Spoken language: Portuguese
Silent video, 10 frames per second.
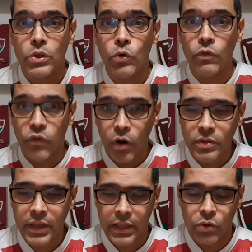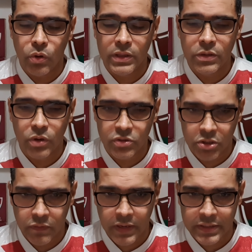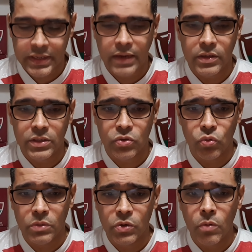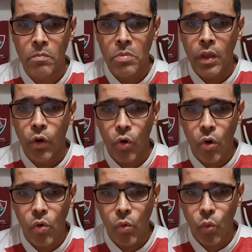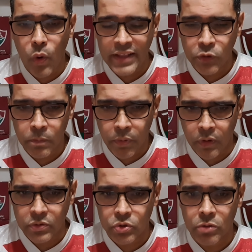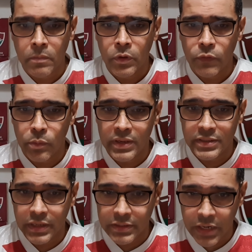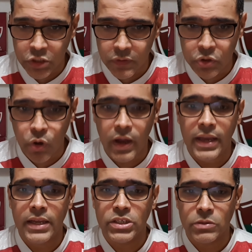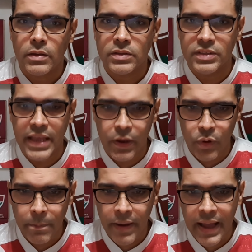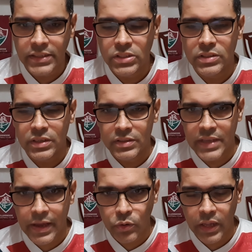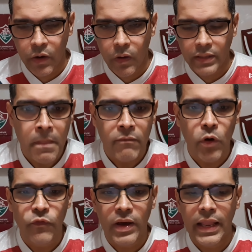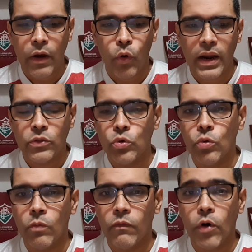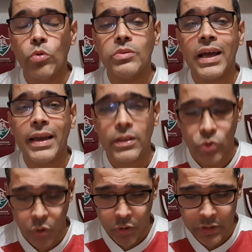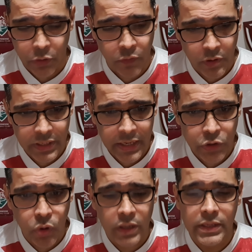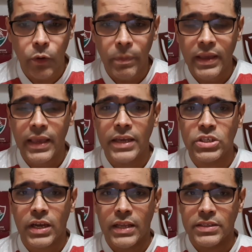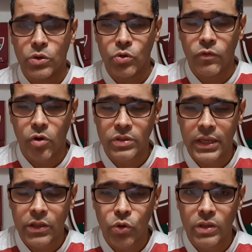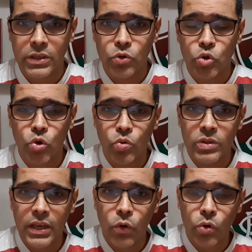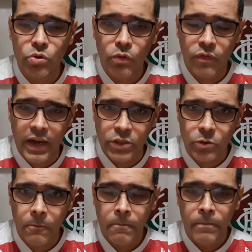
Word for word: e o Volta Redonda, nosso adversário desse domingo, com 4 pontos. O Fluminense tem 3 vitórias, 0 empates e 0 derrotas. Vamos falar agora do Volta Redonda. O Volta Redonda, eu peguei a escalação do Volta Redonda do jogo dele contra o Vasco.